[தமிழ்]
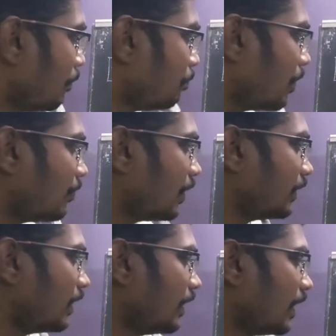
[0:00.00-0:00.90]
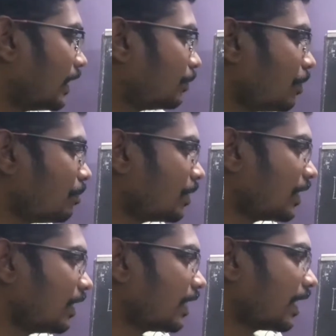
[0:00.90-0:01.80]
இம்பர்ஃபெக்ஷன் இன்
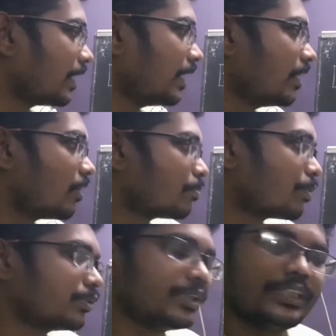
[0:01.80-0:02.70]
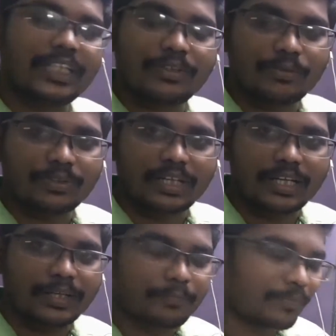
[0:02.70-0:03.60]
எக்ஸ்பிரிமெண்டல் டெக்னிக் ஆர் ப்ரொசீஜர்னு
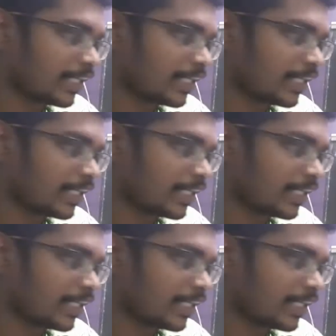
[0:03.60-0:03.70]
கொடுத்துருக்காங்க